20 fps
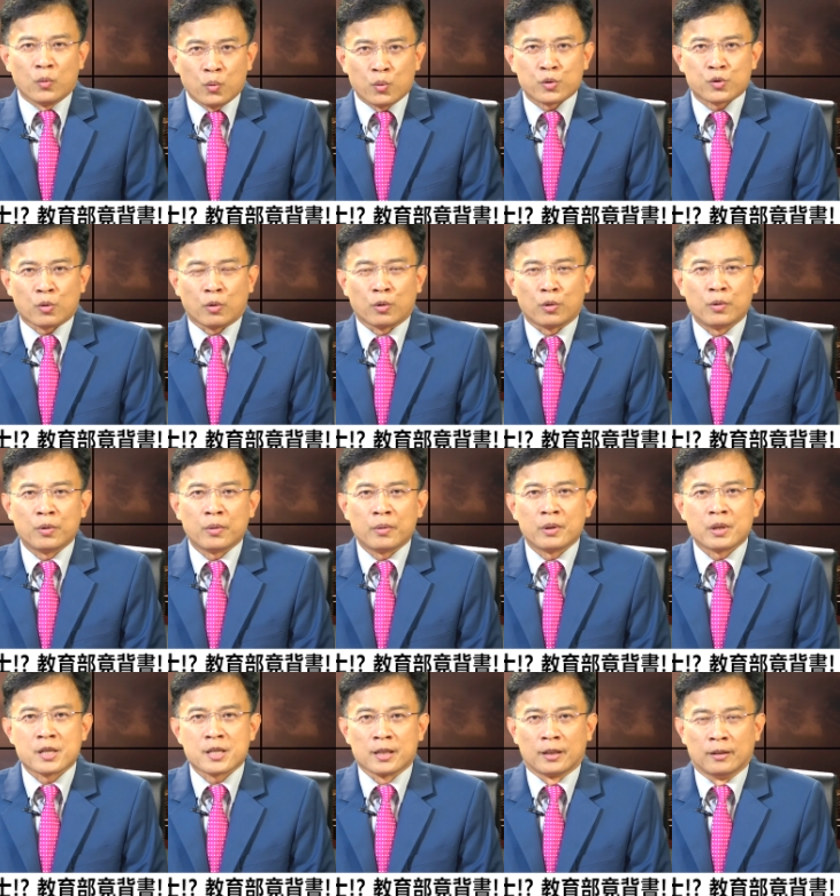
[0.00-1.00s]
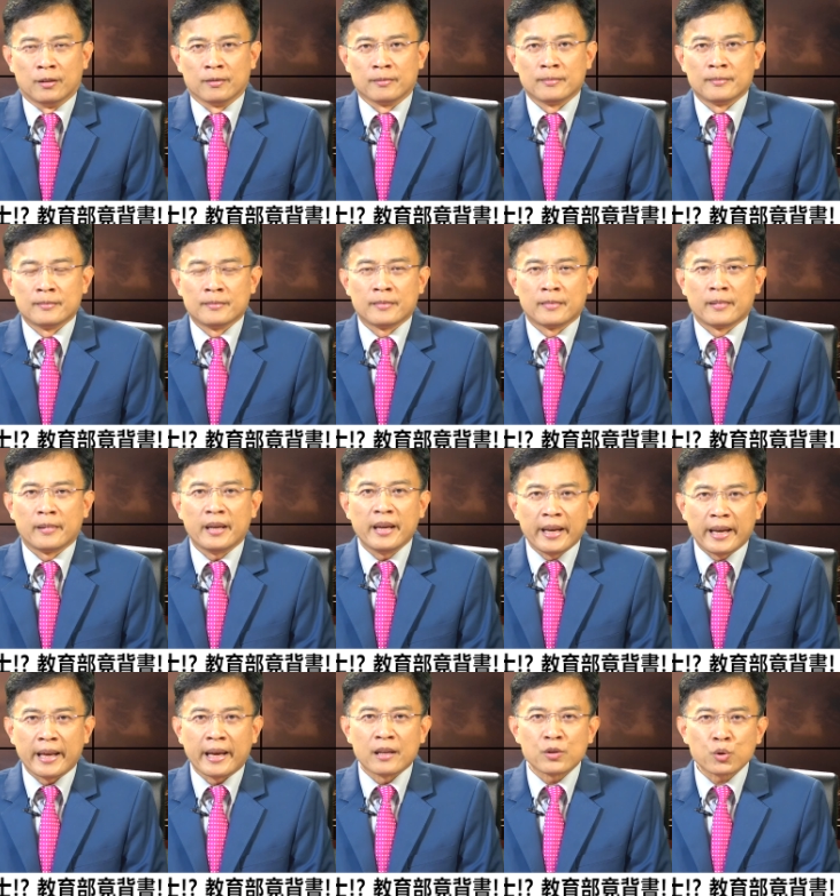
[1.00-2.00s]
雾锁伦敦的时候
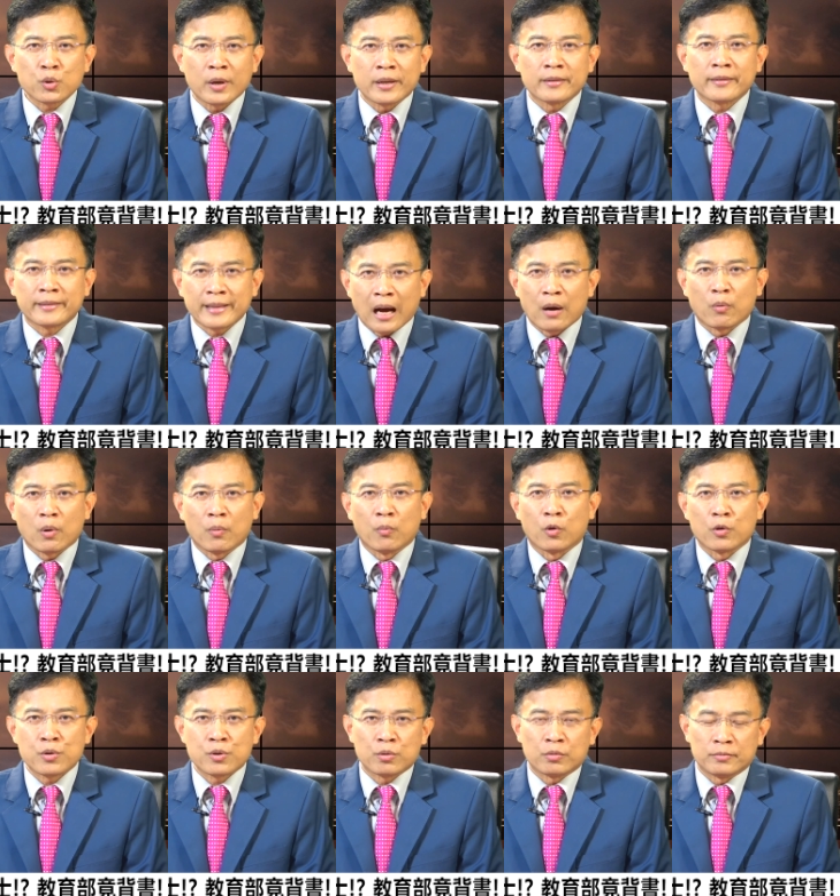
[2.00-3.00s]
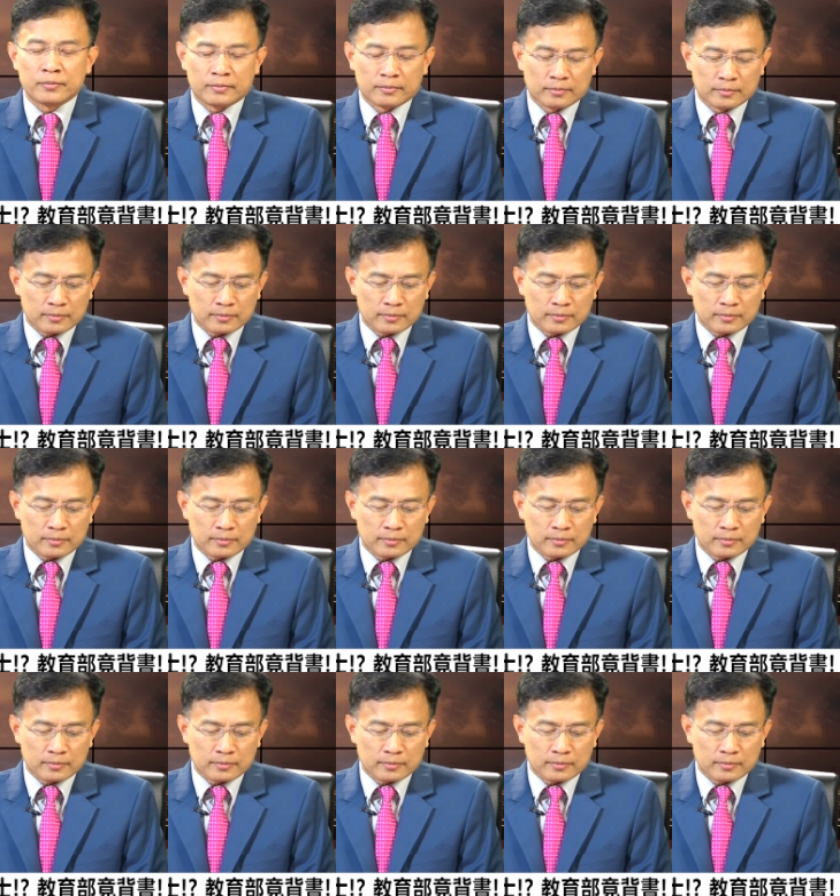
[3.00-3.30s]
一连串的大卫魔术。